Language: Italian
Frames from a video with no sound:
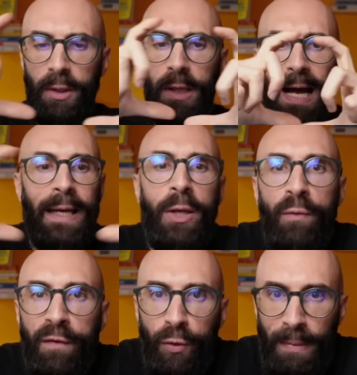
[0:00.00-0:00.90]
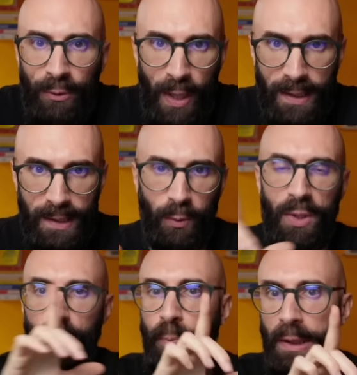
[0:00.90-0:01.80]
anche in un formato extra, quindi
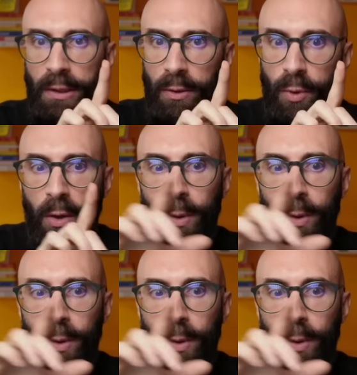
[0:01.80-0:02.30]
sono partito da una